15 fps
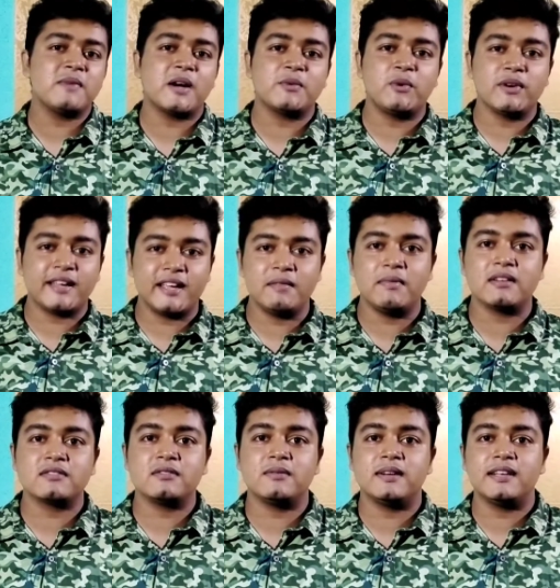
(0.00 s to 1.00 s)
স্মার্টফোন
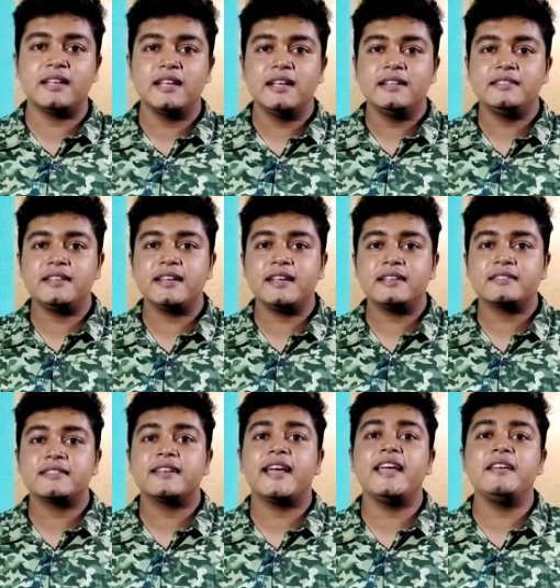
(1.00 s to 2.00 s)
কেনবার সময় যে
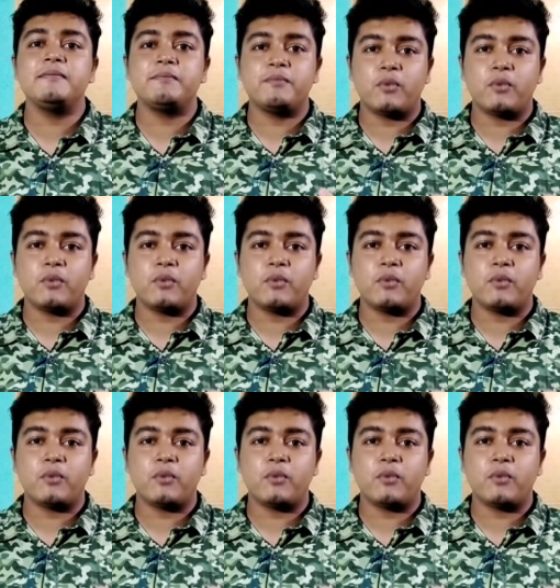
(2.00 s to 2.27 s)
এই